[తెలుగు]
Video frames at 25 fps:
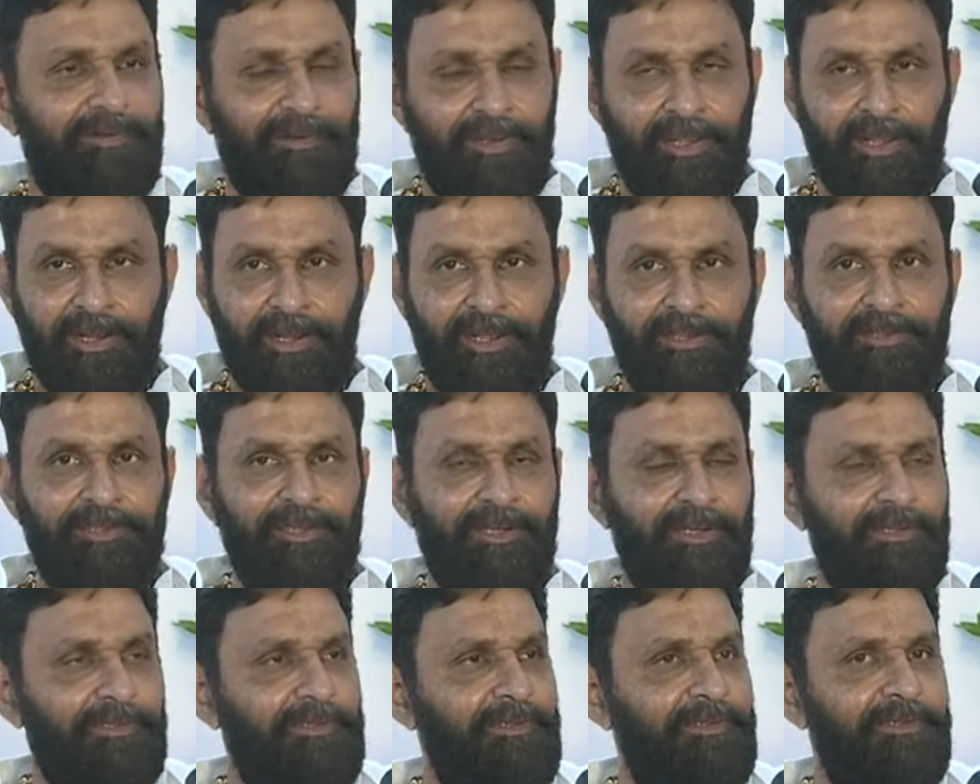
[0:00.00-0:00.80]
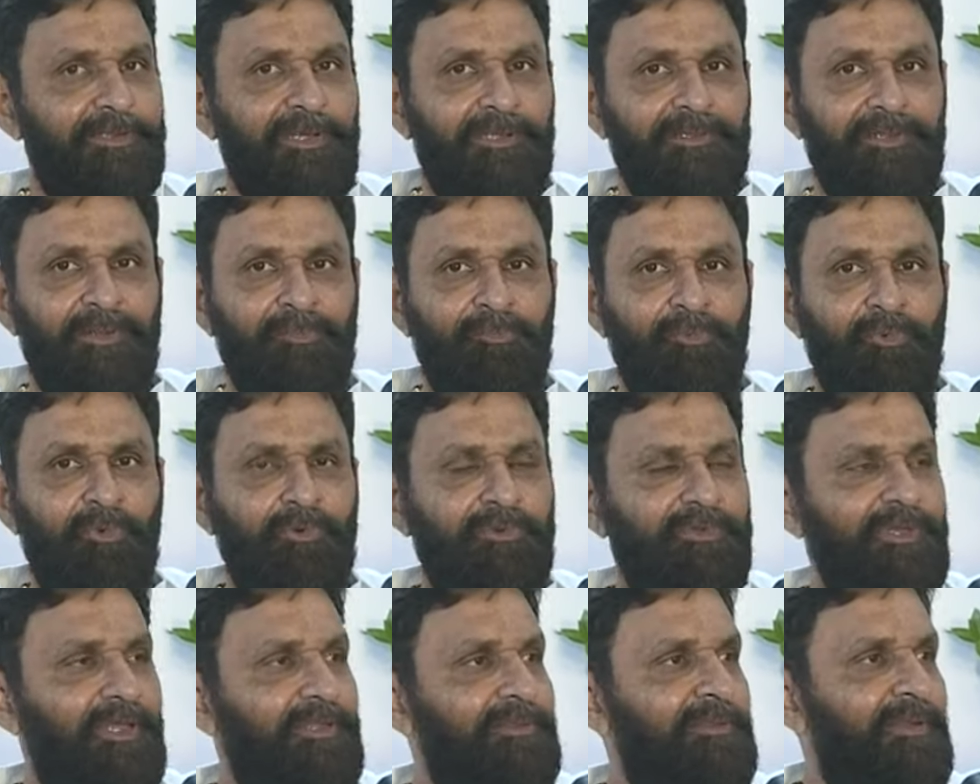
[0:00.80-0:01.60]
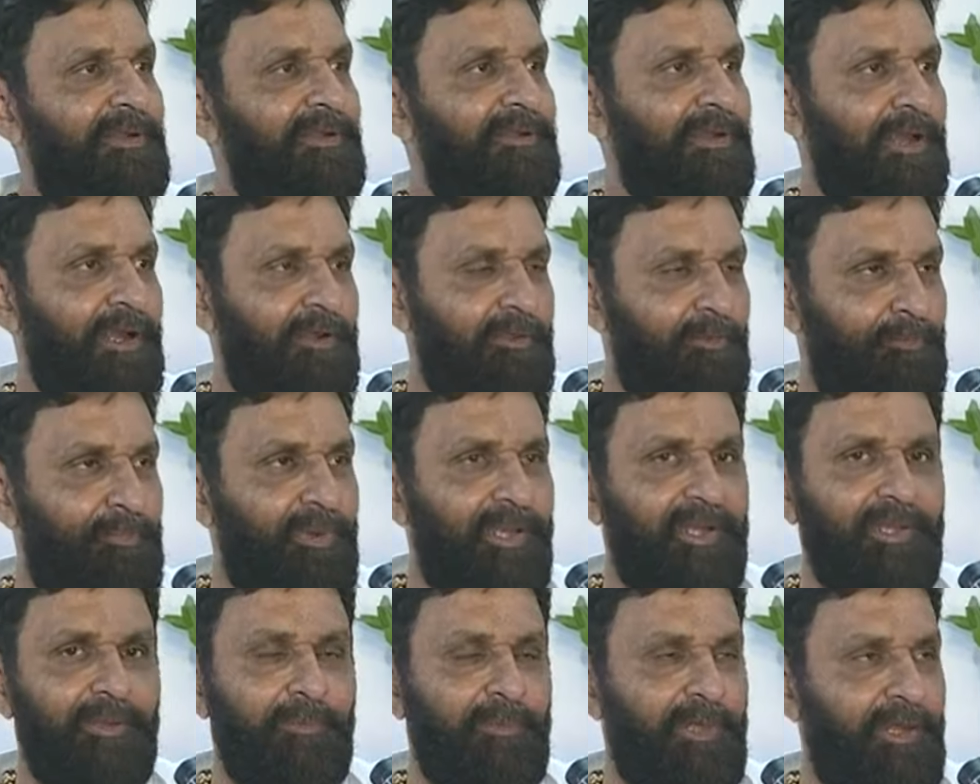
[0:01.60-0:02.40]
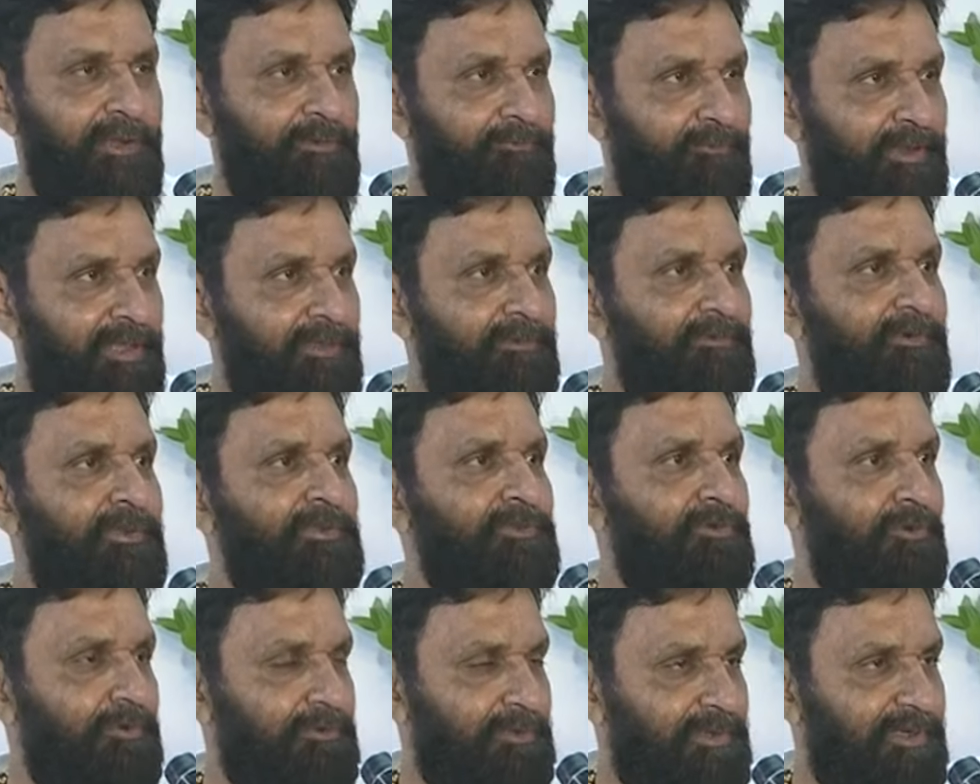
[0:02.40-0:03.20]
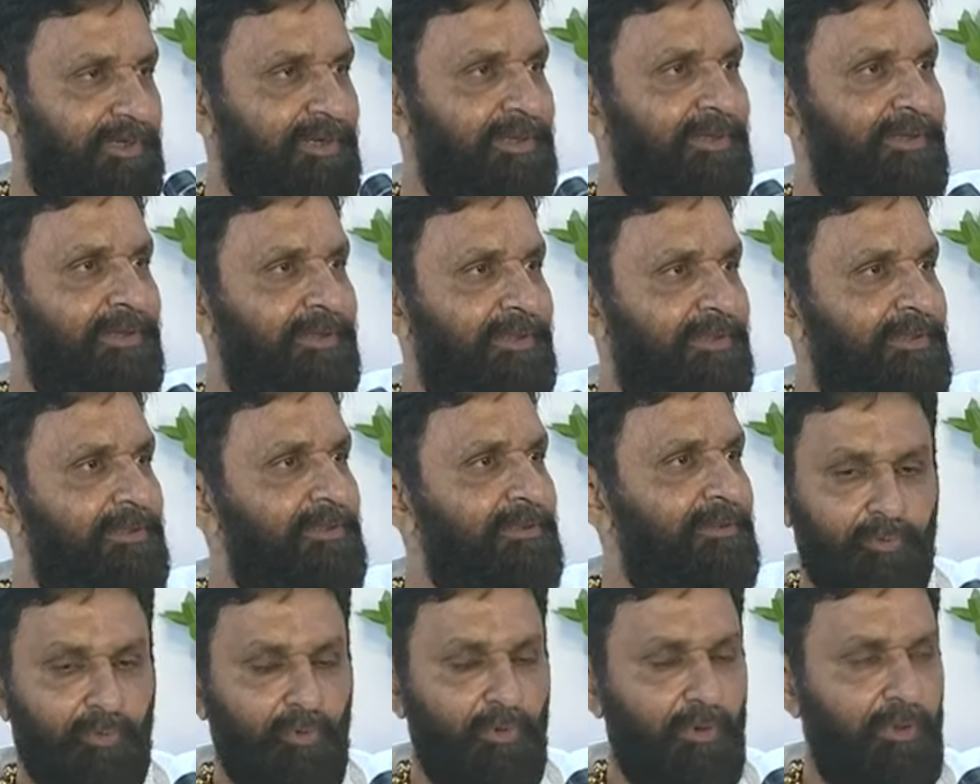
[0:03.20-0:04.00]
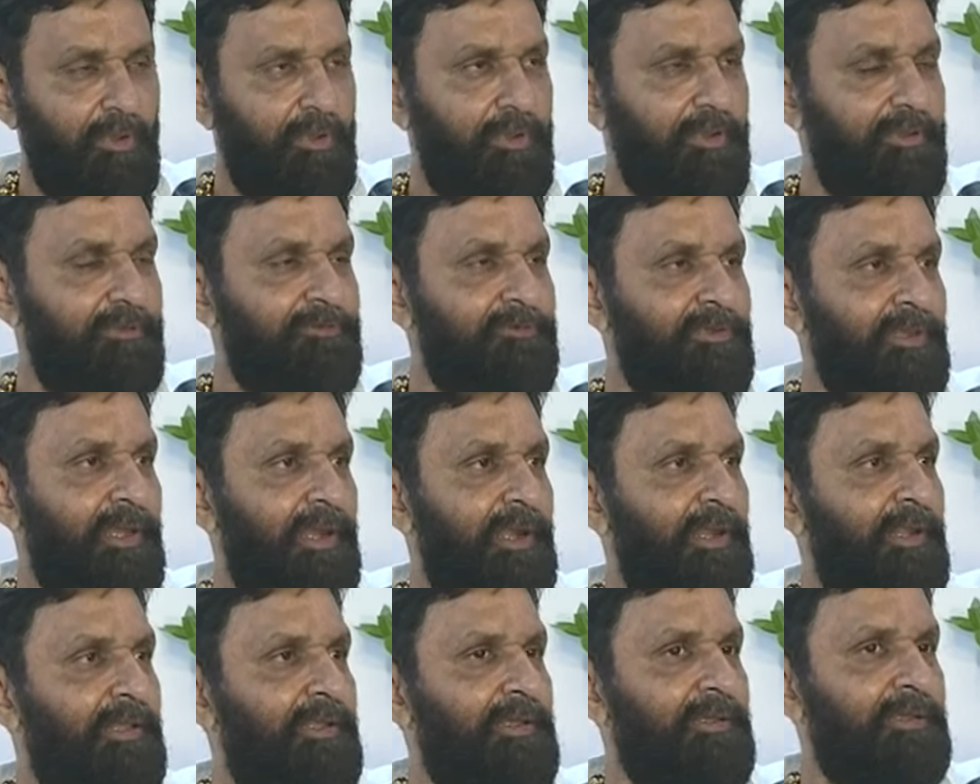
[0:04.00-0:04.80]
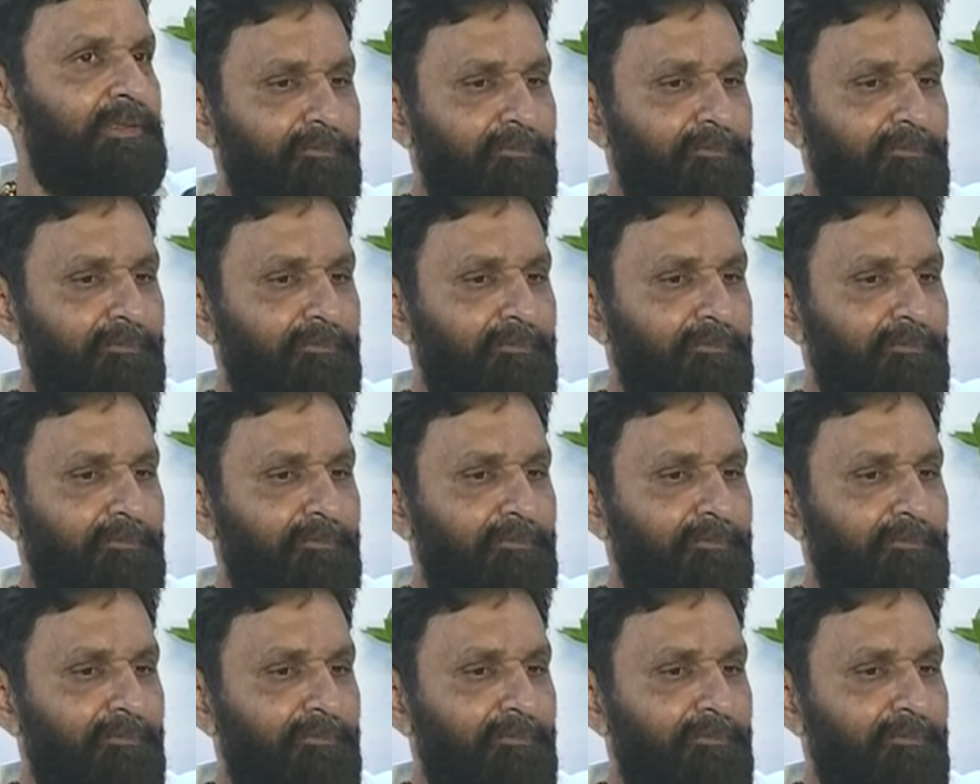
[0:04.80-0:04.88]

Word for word: నేనైతే ఎరగ తీసేస్తా పొడి చేస్తా అంటే ఆడ పనికి మనల్ని వెదవని చదువుతున్నాడు అంటే పోలీసు వాళ్ళ